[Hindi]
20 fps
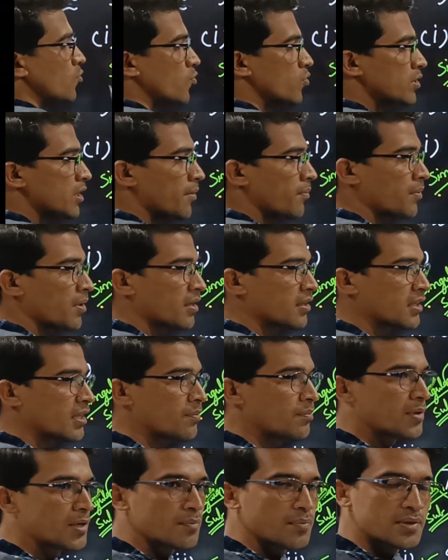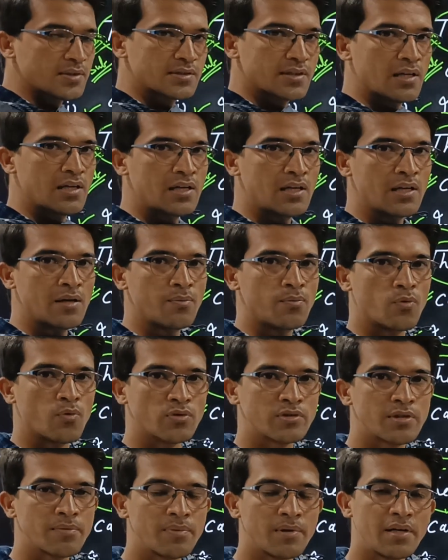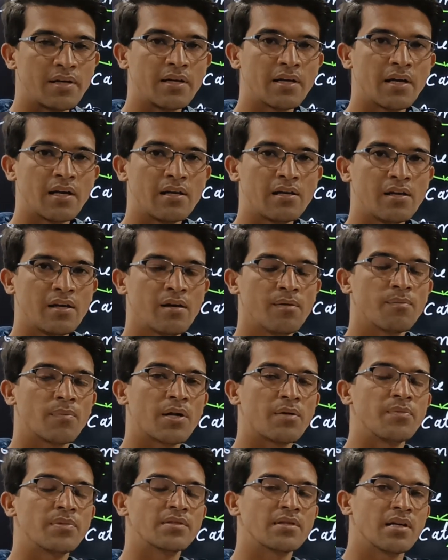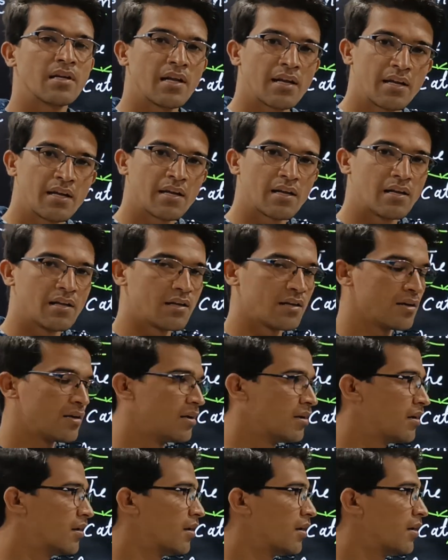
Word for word: यूज आप करते हैं पर्पस के लिए पॉसिबिलिटी के लिए परमिशन लेने के लिए